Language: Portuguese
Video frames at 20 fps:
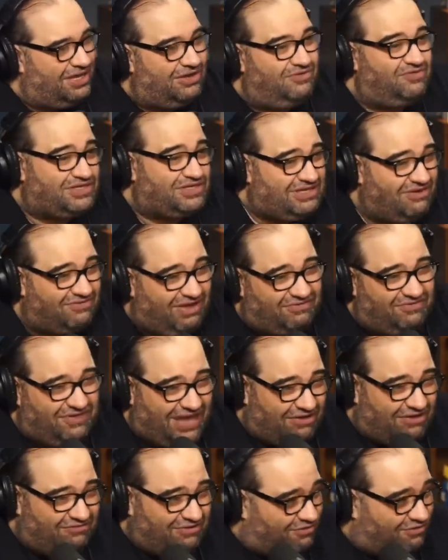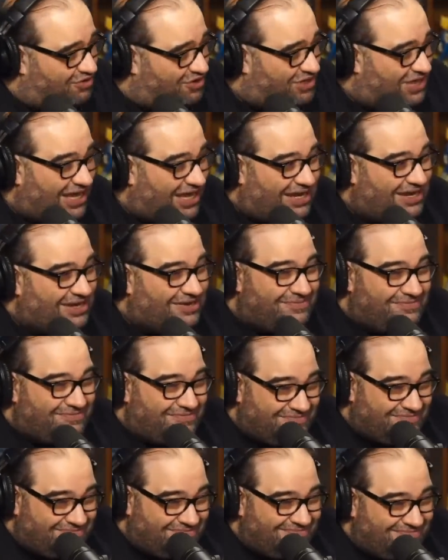e você vai ficar a favor dele?
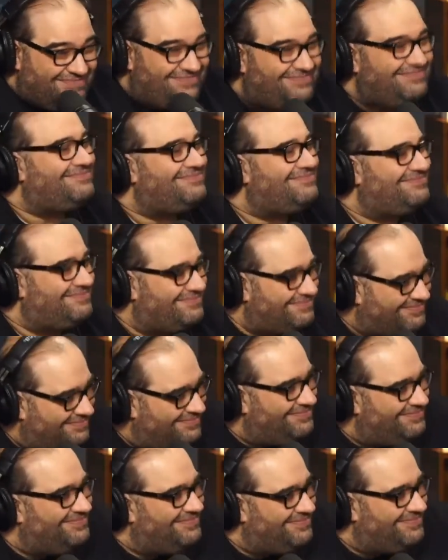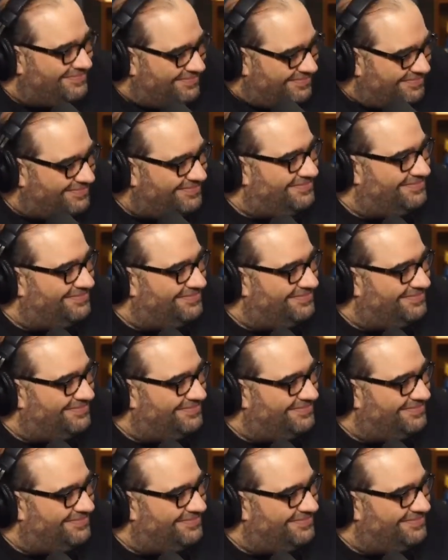Aí a gente entra na coisa, quando